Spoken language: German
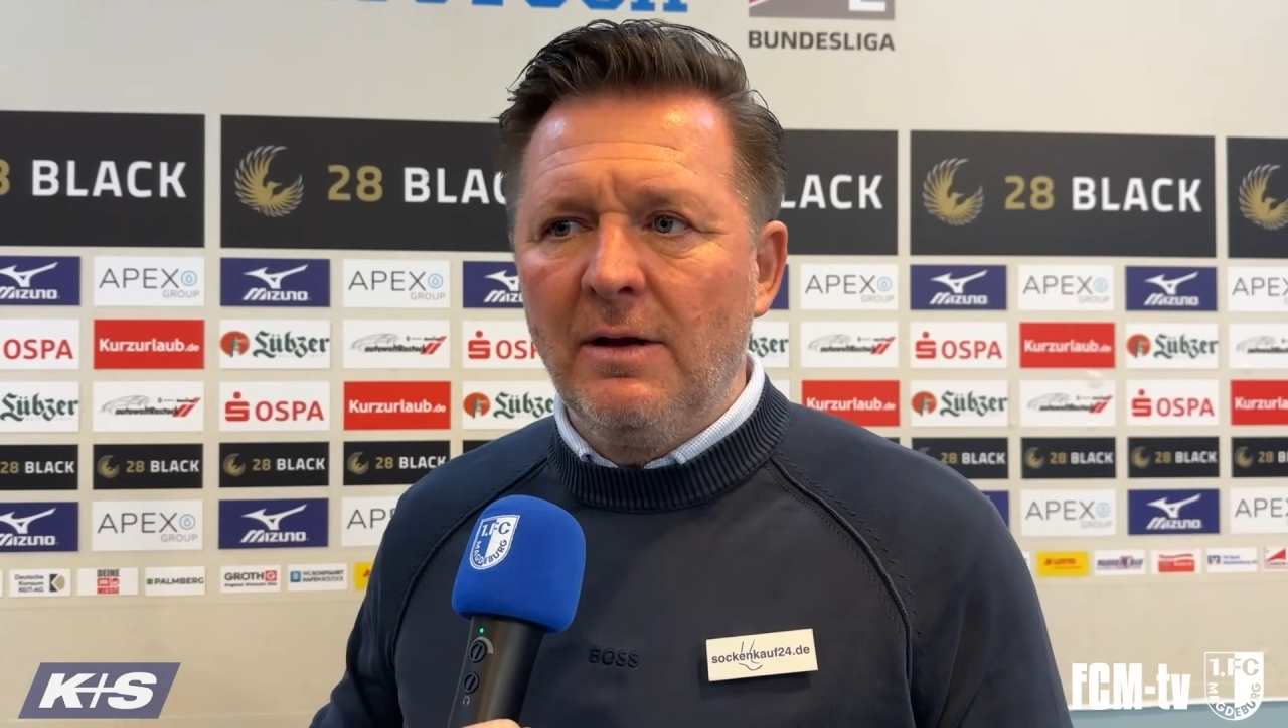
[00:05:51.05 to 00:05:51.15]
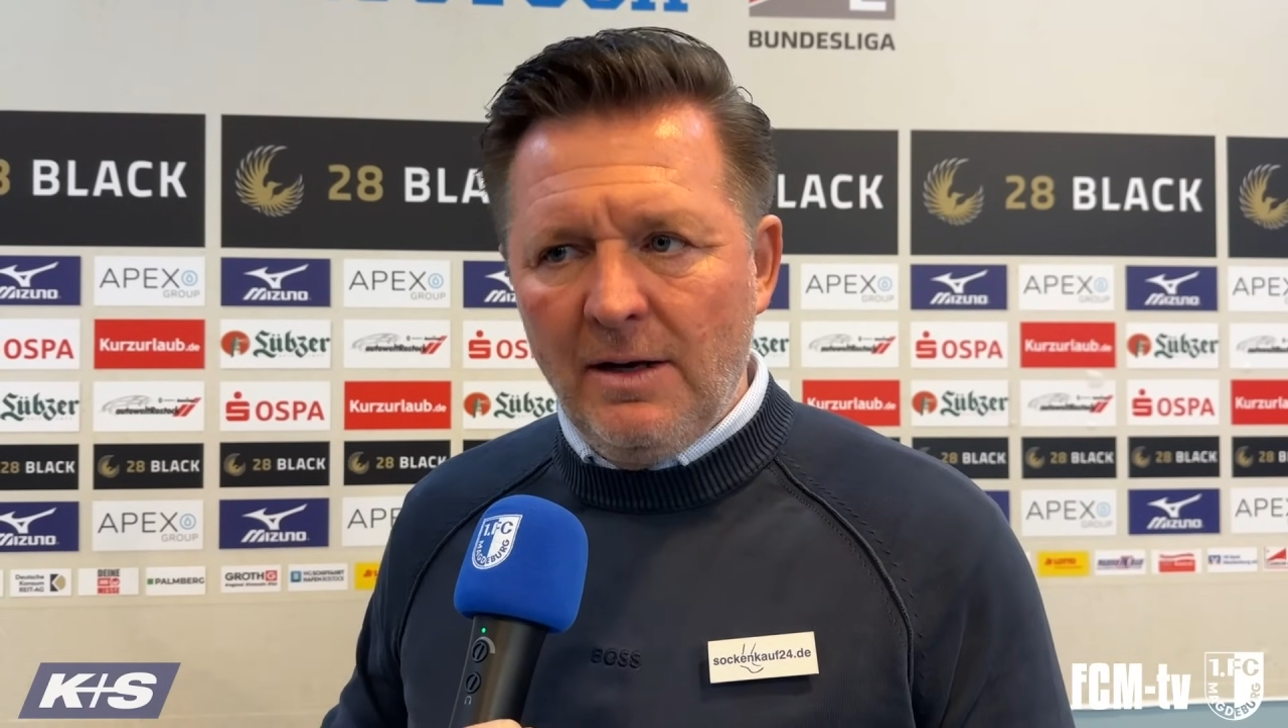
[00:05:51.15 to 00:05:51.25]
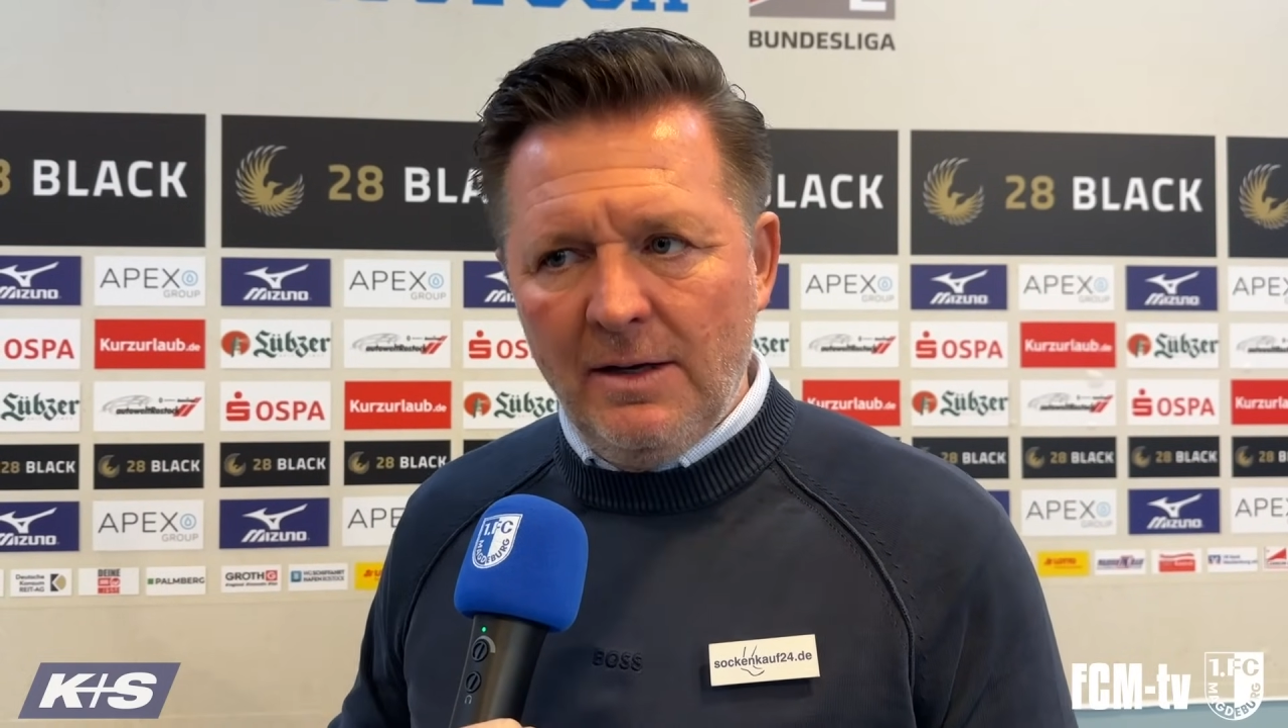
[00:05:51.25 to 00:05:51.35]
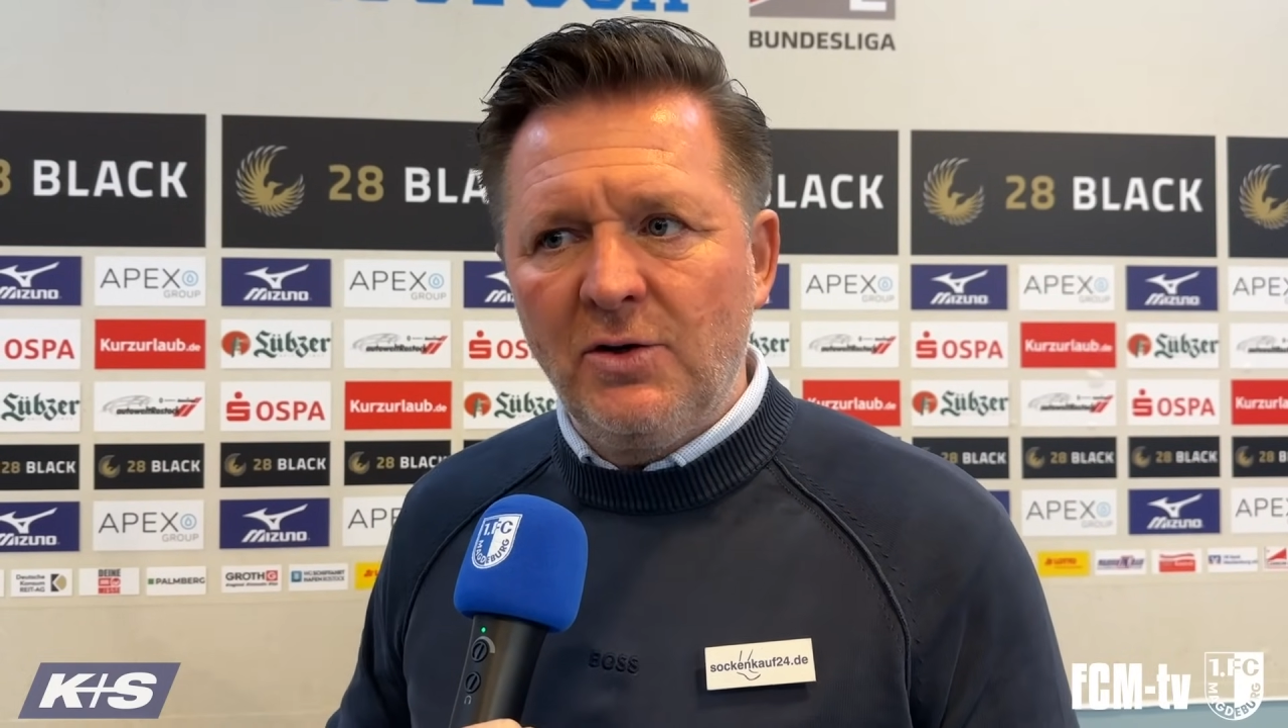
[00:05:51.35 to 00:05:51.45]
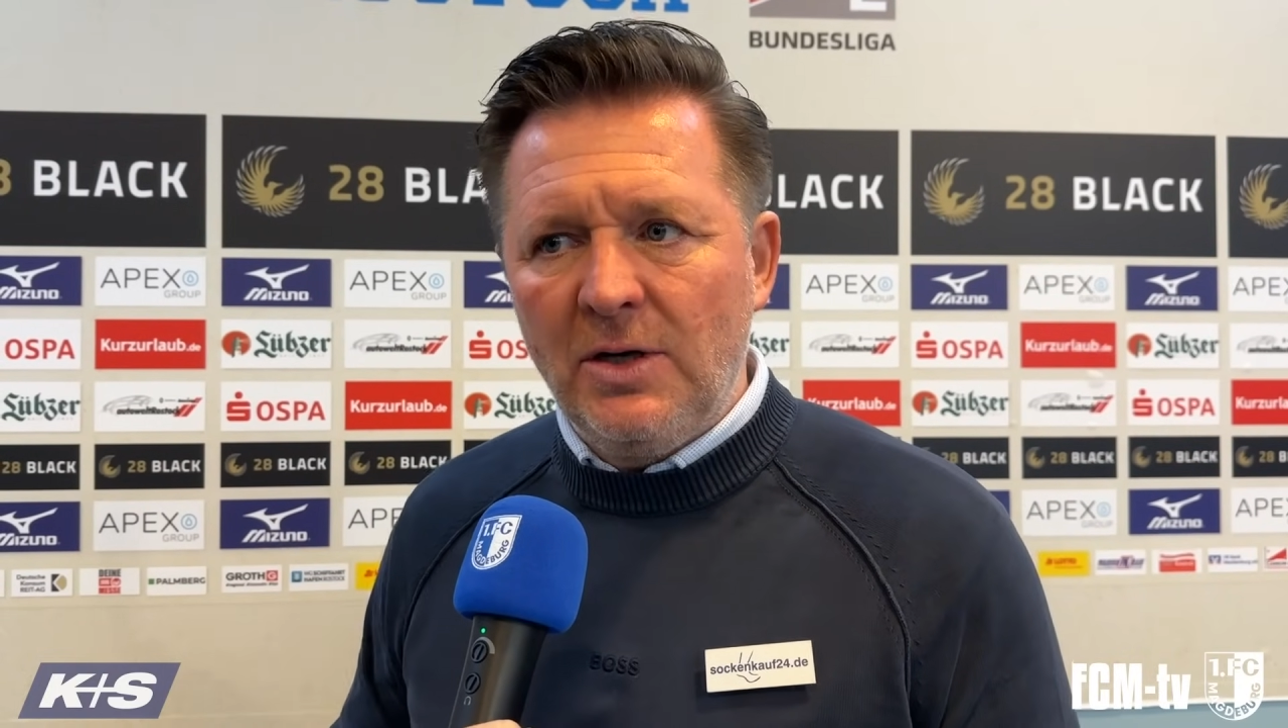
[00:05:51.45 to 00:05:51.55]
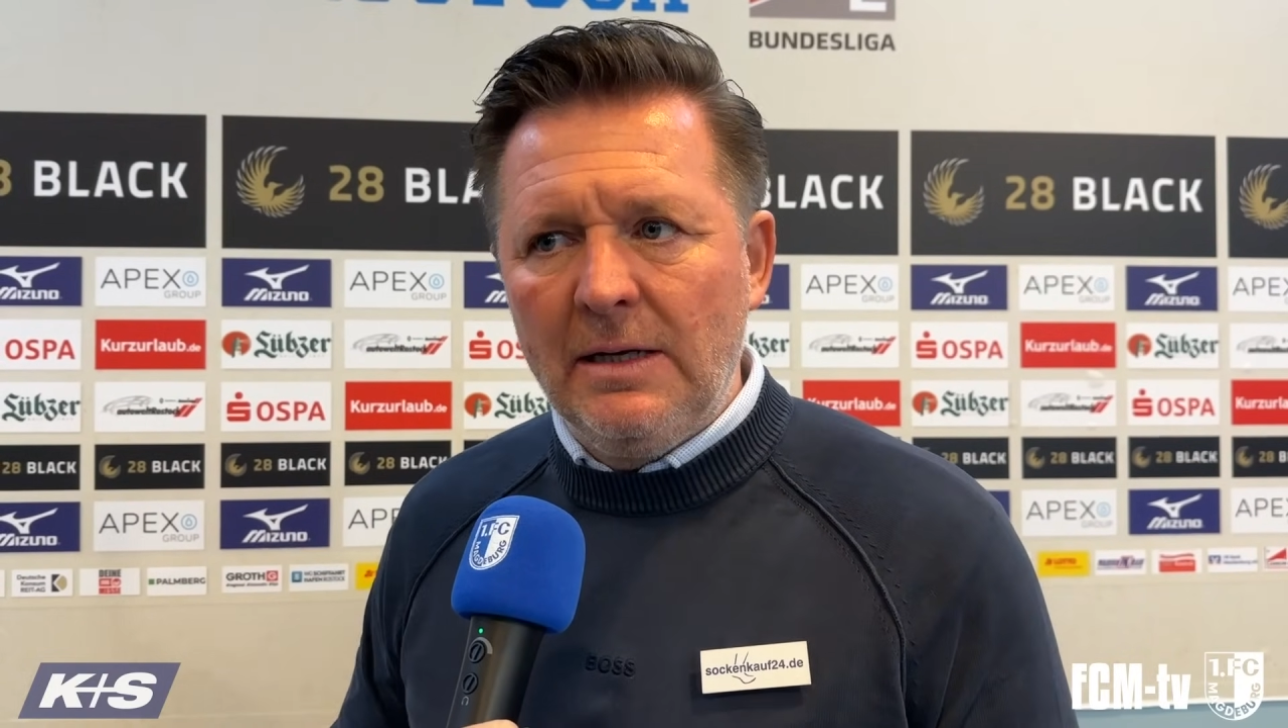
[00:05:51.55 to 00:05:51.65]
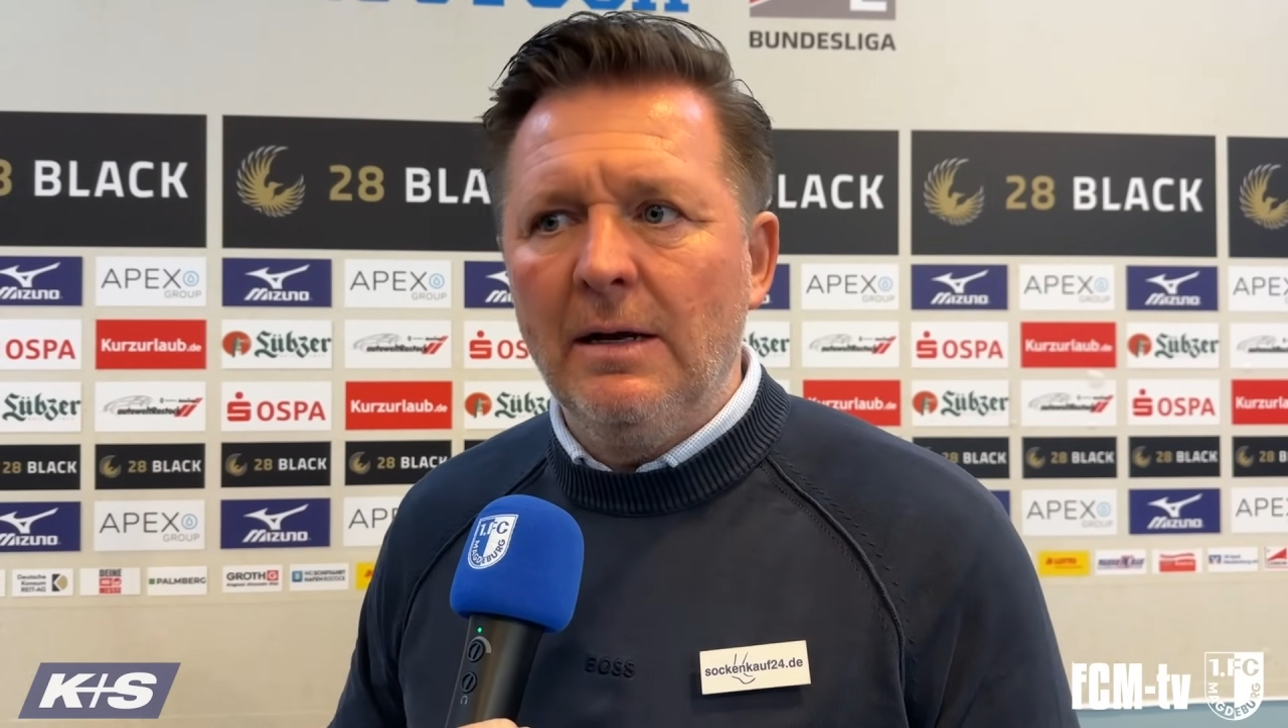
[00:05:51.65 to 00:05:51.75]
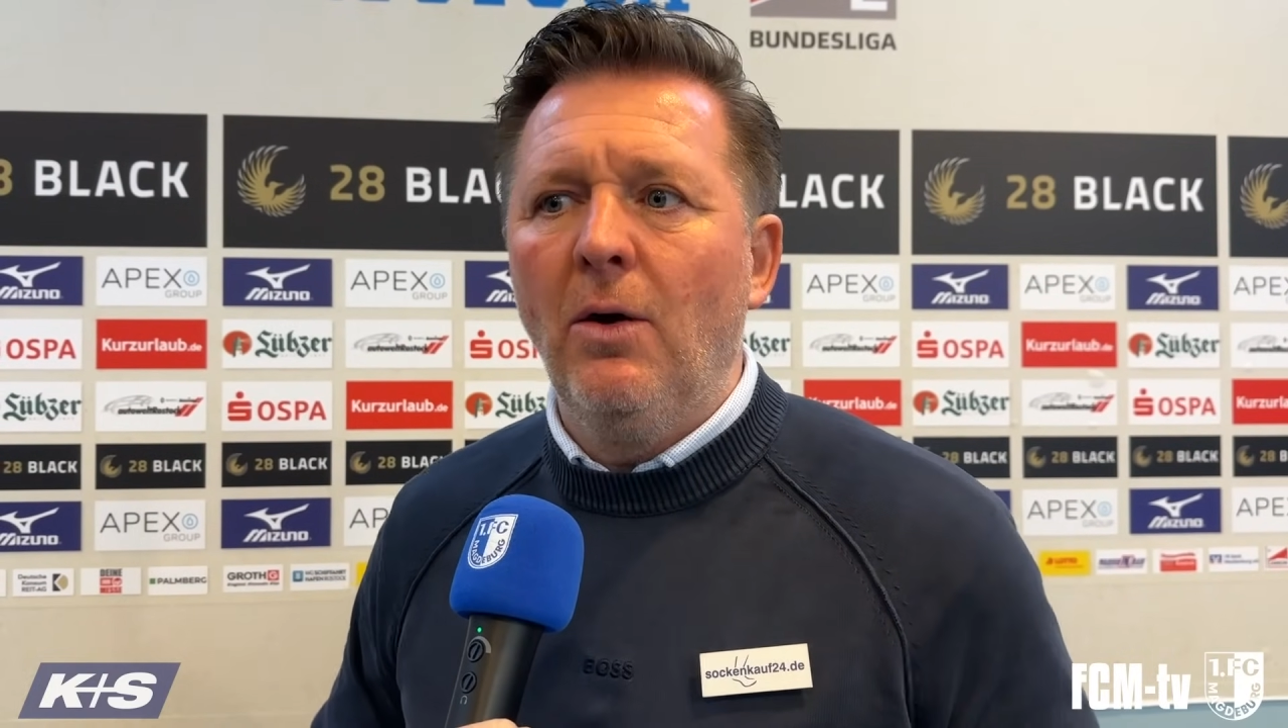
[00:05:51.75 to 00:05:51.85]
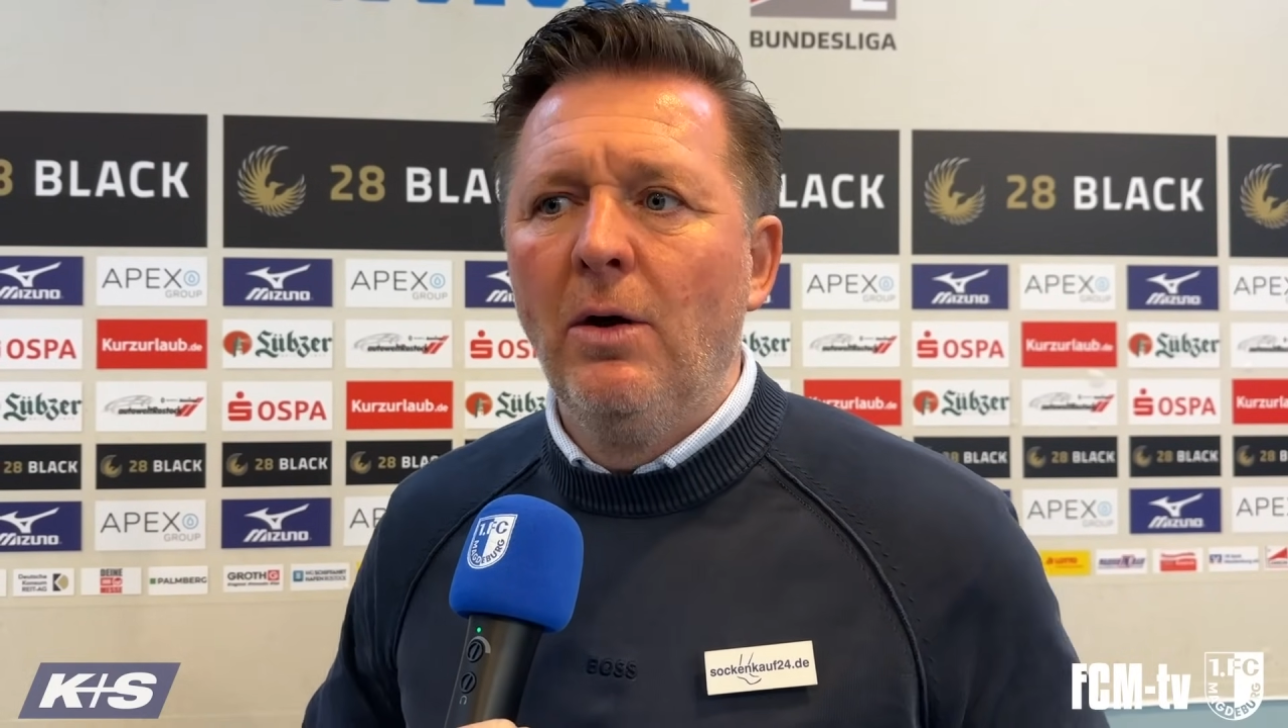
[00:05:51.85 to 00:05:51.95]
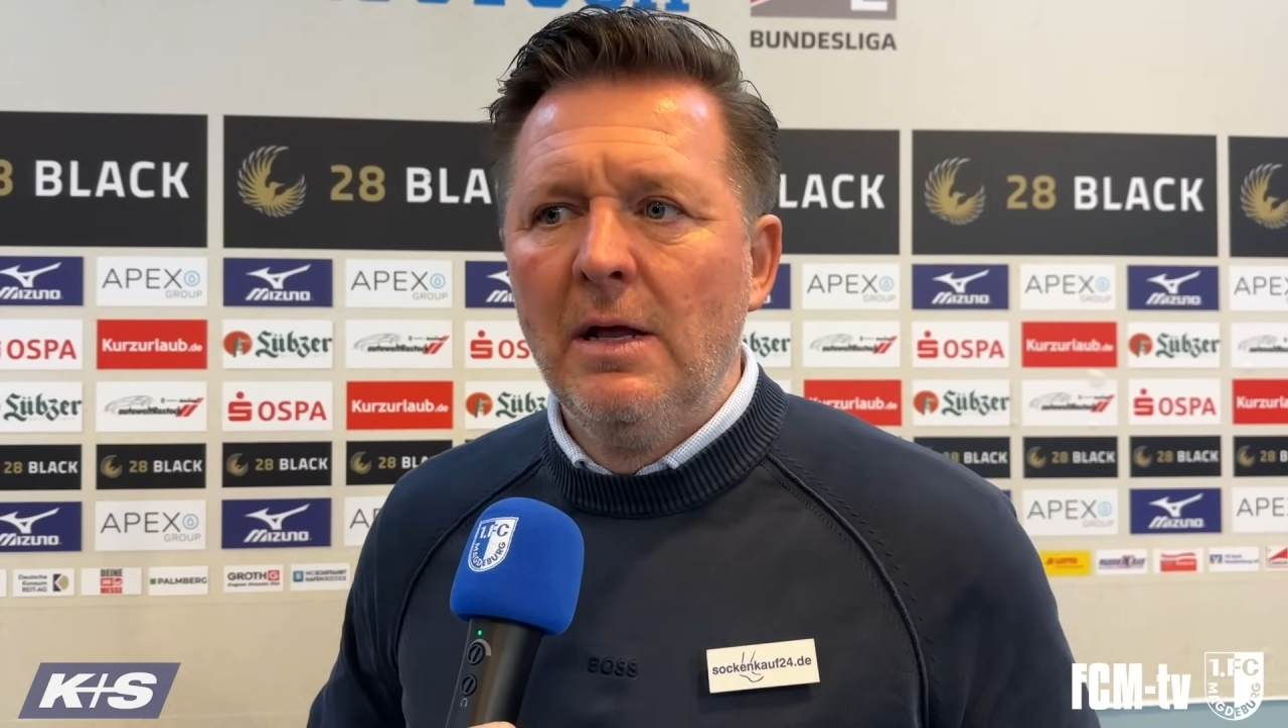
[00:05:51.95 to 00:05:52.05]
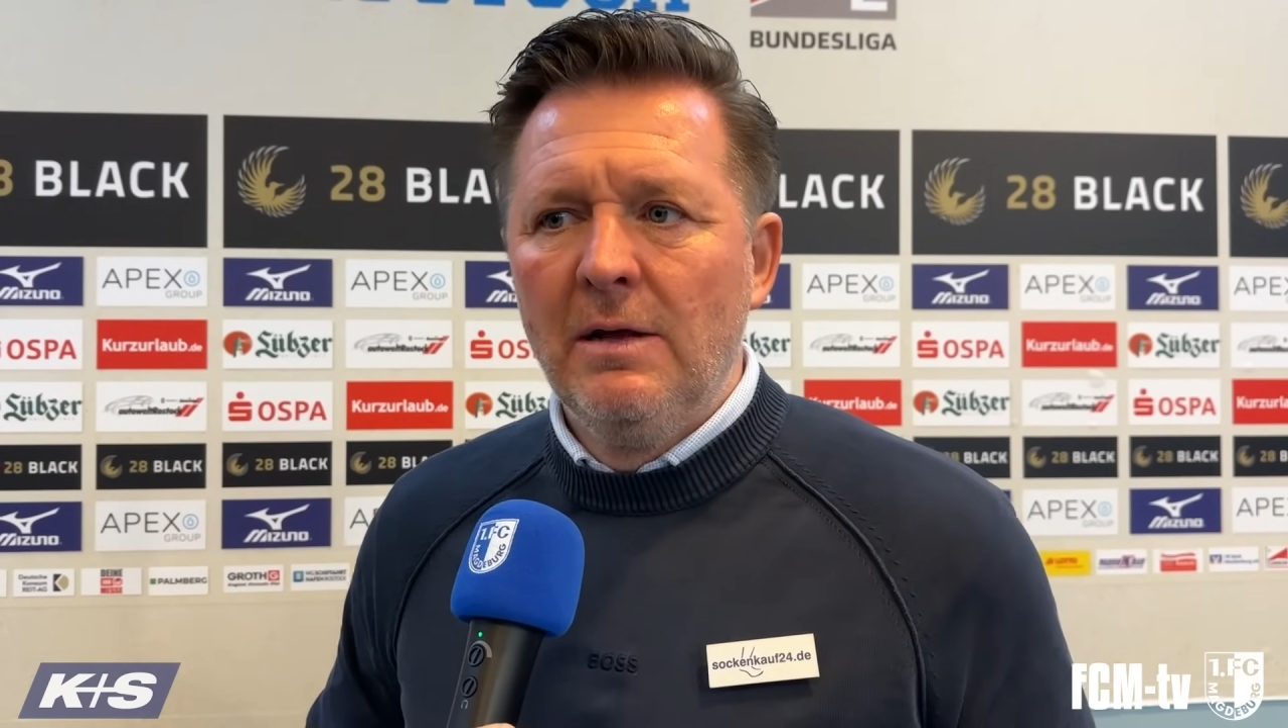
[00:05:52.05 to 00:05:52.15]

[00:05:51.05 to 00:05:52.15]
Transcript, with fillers: entschieden, auch